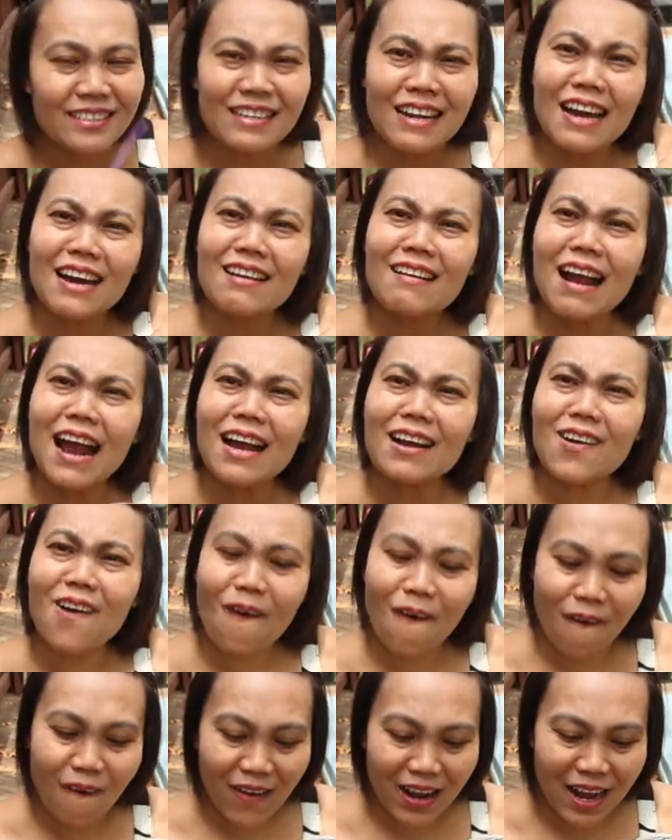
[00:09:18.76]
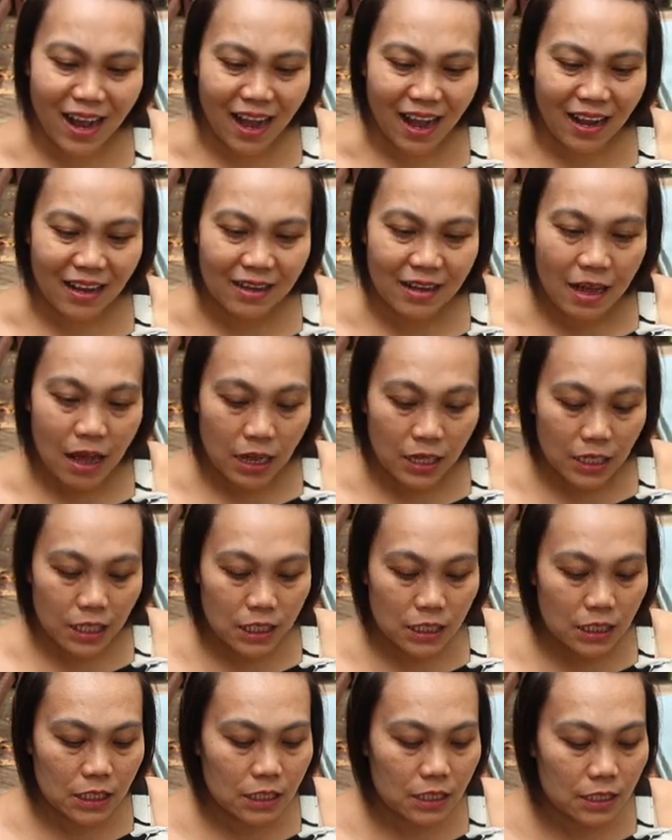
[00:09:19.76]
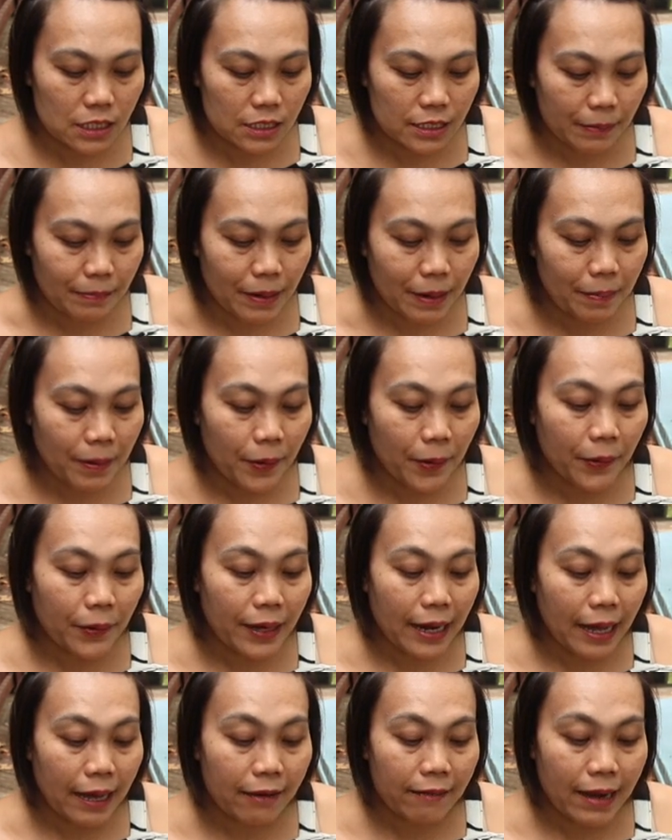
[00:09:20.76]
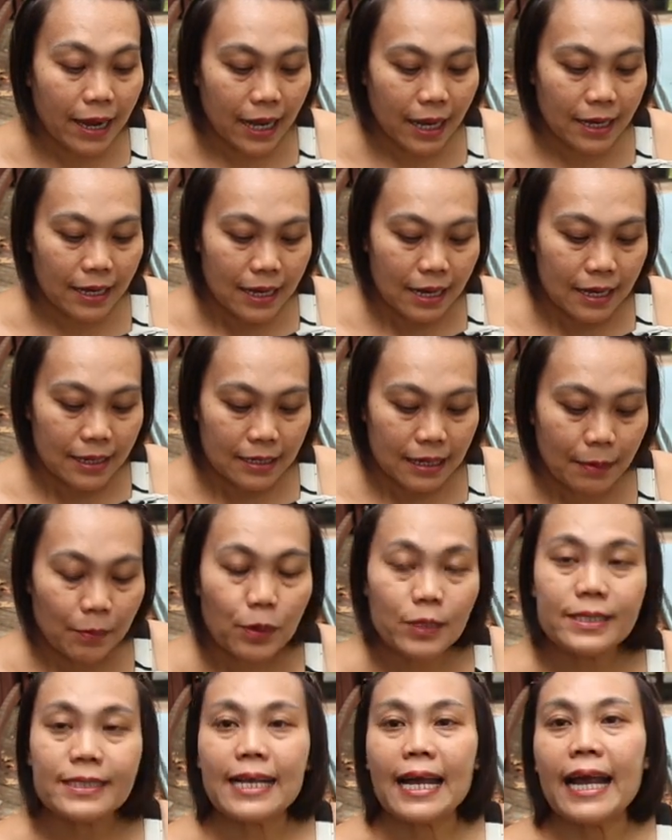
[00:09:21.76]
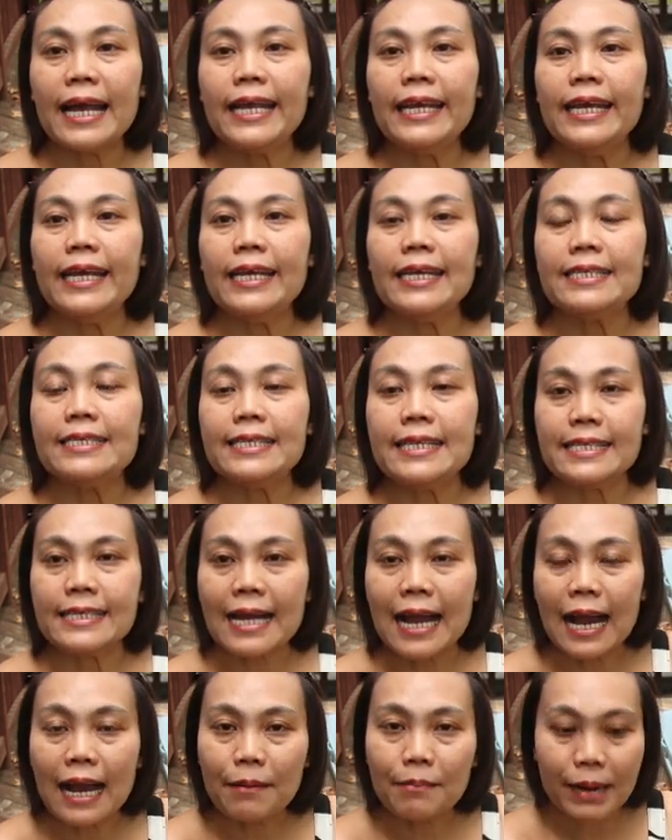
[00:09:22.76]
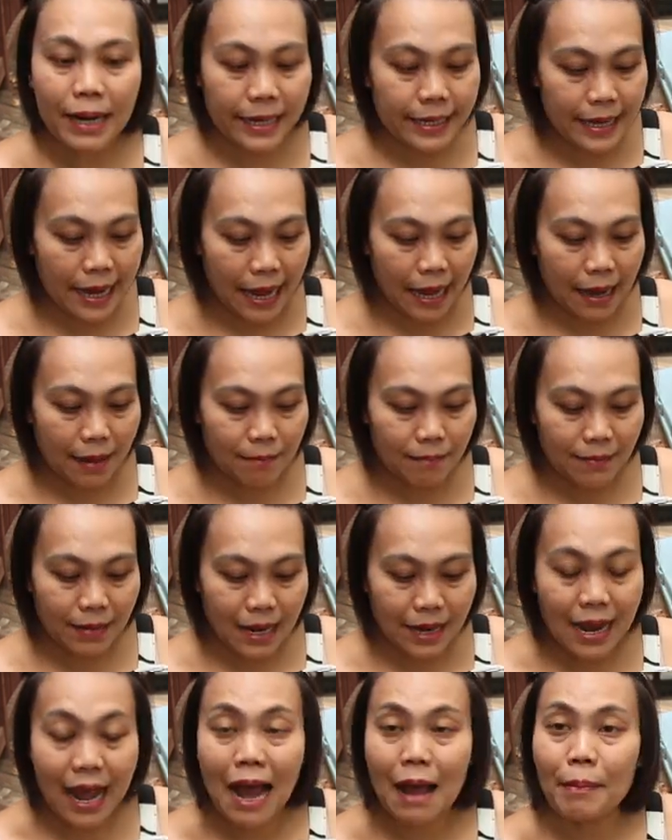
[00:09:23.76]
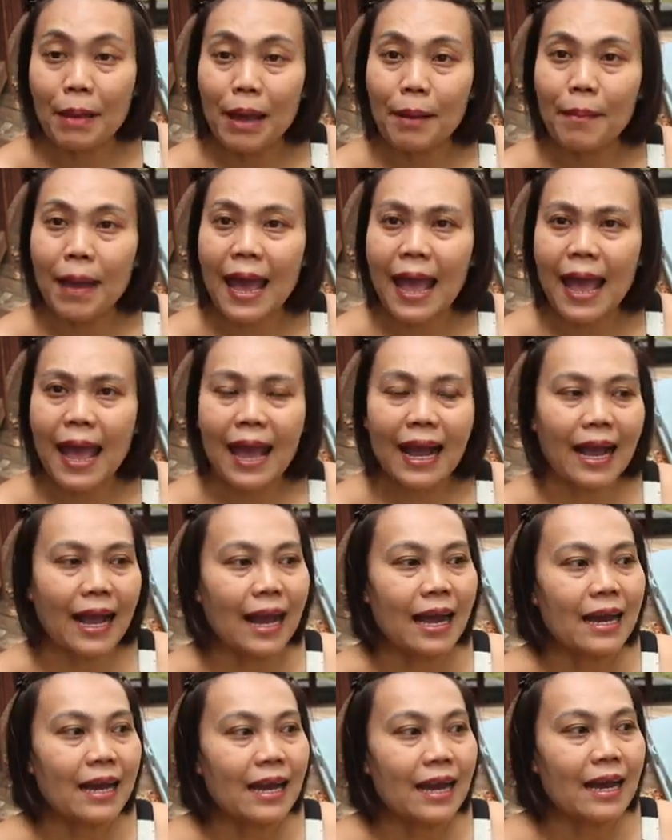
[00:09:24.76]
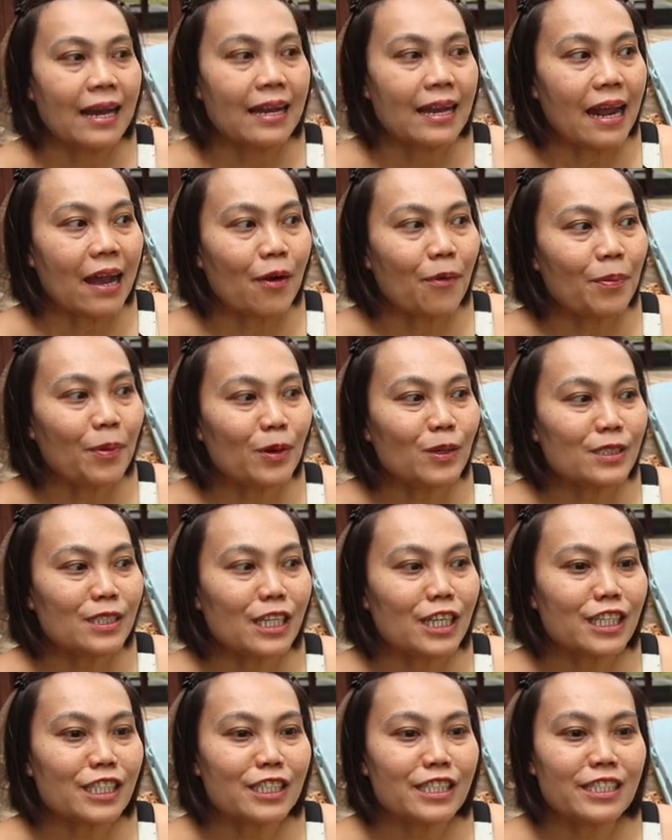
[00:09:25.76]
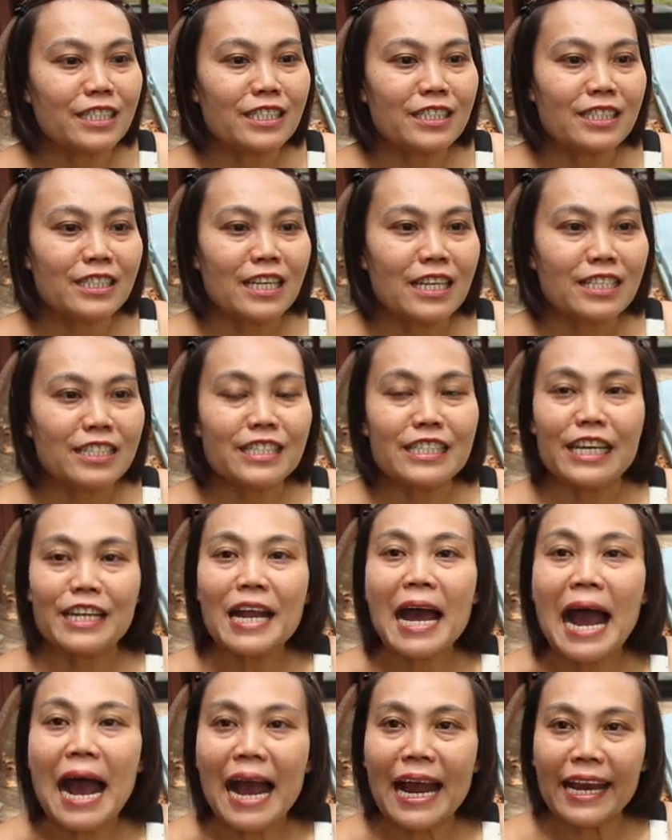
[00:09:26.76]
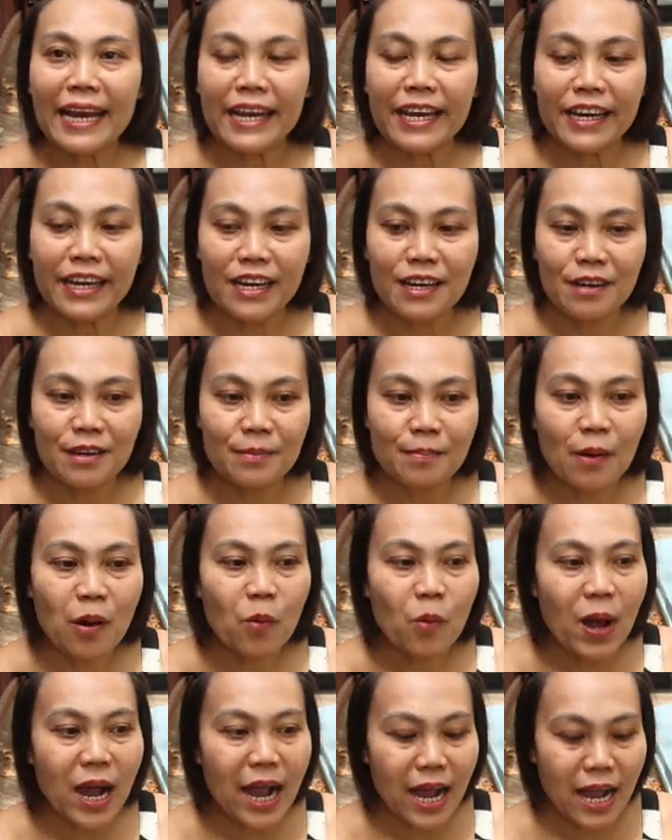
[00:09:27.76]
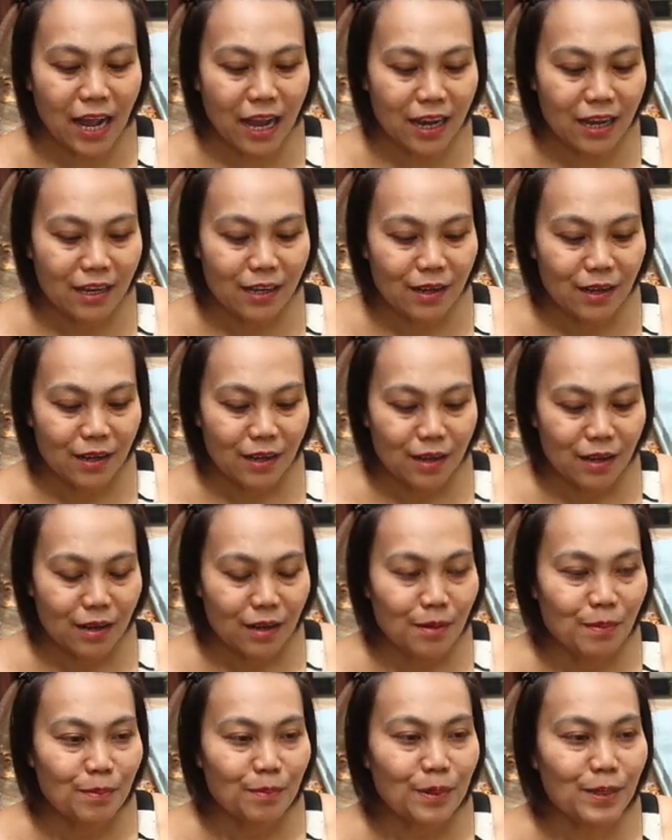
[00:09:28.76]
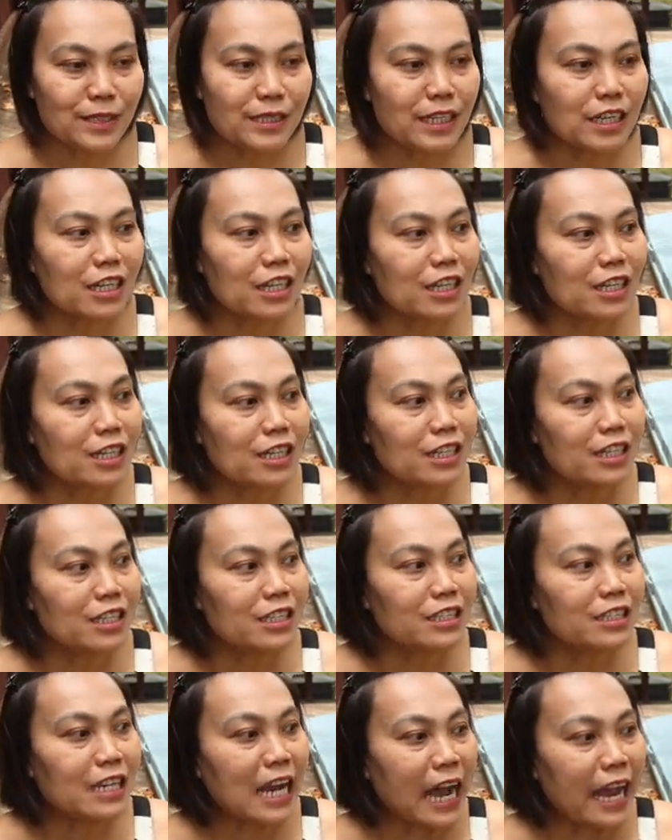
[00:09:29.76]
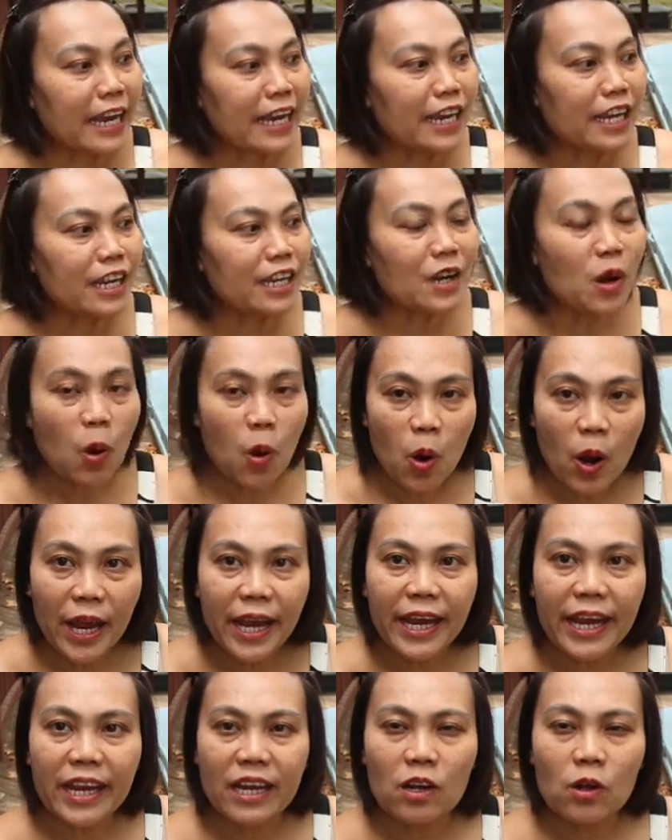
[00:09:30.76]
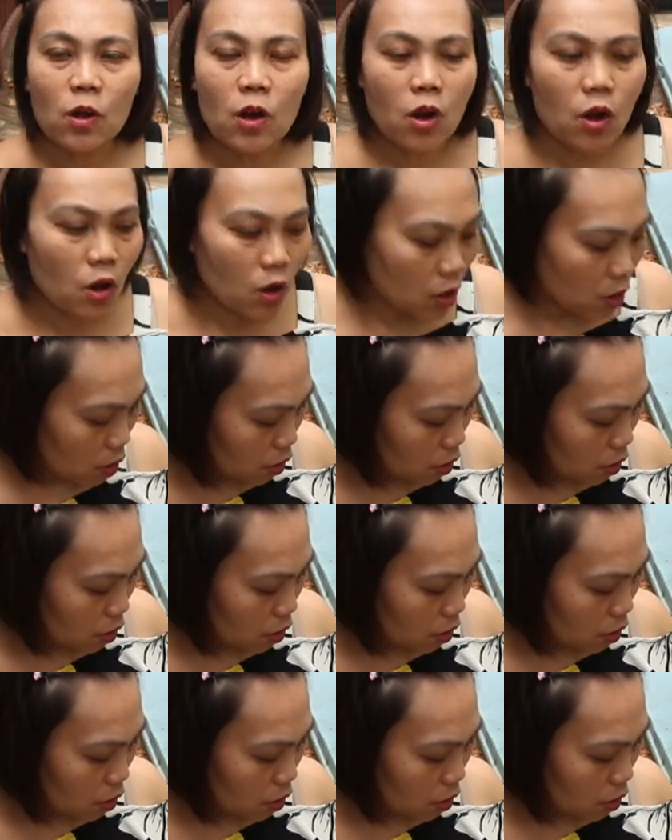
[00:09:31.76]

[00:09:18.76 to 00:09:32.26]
น่ารักออกอะ่ะคือสำหรับโบแล้วอะ่ะ ถ้าโบใช้สินค้าแบรนด์เนม ราคาแพงๆอะ่ะ แล้วโบจะเสียดาย เพราะว่าโบจะใช้น้อยแล้วก็